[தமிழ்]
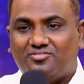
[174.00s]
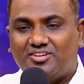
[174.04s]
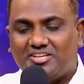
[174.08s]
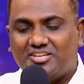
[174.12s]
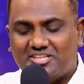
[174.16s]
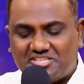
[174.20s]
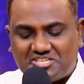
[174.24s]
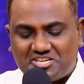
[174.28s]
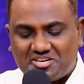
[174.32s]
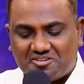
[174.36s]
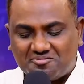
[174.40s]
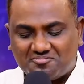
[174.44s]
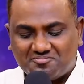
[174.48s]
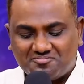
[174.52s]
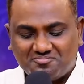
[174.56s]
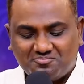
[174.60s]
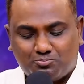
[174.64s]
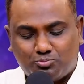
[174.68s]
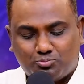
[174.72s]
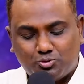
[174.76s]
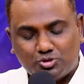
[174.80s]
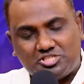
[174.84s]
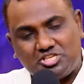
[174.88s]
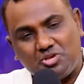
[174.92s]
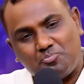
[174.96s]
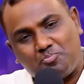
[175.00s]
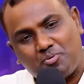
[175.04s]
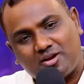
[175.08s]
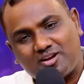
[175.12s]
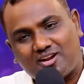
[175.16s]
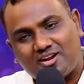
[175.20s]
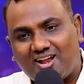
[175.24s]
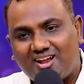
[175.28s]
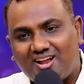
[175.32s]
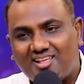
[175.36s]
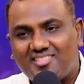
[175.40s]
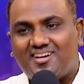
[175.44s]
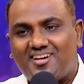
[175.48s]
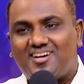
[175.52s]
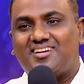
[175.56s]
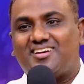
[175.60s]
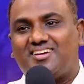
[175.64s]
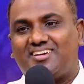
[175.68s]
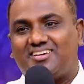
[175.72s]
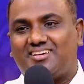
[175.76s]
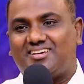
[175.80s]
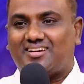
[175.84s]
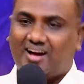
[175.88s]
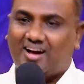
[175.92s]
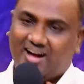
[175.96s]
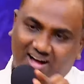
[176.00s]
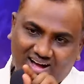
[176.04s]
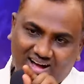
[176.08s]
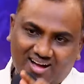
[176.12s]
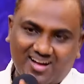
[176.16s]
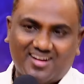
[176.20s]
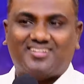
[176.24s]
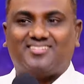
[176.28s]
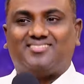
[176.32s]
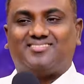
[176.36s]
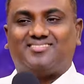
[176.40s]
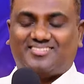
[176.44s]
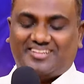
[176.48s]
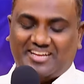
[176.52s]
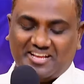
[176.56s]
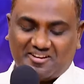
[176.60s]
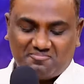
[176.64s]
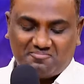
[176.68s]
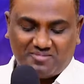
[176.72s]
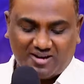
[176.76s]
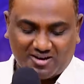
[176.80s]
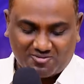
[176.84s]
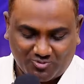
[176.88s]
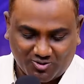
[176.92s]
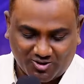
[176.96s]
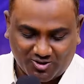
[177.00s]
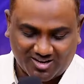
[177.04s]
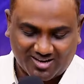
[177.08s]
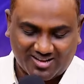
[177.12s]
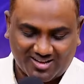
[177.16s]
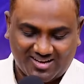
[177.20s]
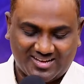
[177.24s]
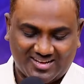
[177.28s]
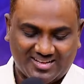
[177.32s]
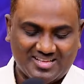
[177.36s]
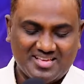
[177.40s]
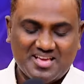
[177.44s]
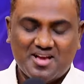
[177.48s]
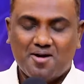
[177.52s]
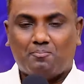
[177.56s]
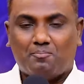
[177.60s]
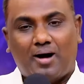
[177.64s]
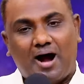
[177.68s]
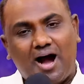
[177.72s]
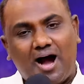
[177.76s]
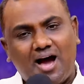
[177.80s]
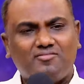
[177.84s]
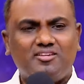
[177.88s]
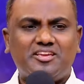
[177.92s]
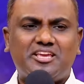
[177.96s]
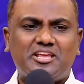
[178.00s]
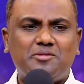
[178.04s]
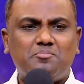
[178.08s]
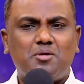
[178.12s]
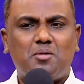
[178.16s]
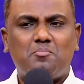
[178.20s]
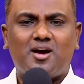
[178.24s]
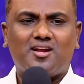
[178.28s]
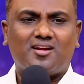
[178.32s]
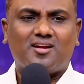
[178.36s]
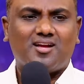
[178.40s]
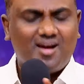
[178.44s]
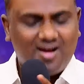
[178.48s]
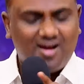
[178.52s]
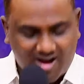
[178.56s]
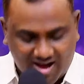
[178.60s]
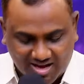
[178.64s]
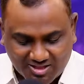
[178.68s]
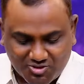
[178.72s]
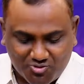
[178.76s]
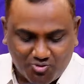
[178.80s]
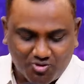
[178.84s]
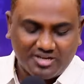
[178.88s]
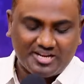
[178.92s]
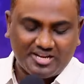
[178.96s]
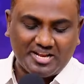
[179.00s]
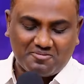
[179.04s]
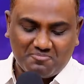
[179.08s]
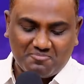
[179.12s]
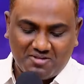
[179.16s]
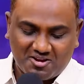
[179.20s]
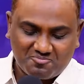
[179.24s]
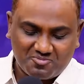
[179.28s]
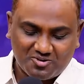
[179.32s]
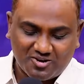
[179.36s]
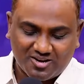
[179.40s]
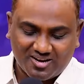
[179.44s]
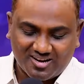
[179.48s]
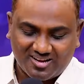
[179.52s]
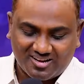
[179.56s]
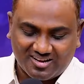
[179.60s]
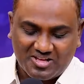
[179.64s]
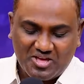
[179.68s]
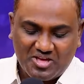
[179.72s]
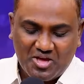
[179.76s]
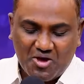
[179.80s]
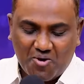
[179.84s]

விருட்சம் புசிப்புக்கு நல்லதா இருக்கு ஆ டிக் மார்க் போட்டுடலாம் பார்வைக்கு இன்பமாக இருக்கா அதுக்கு ஒரு டிக் மார்க் போட்டலாம்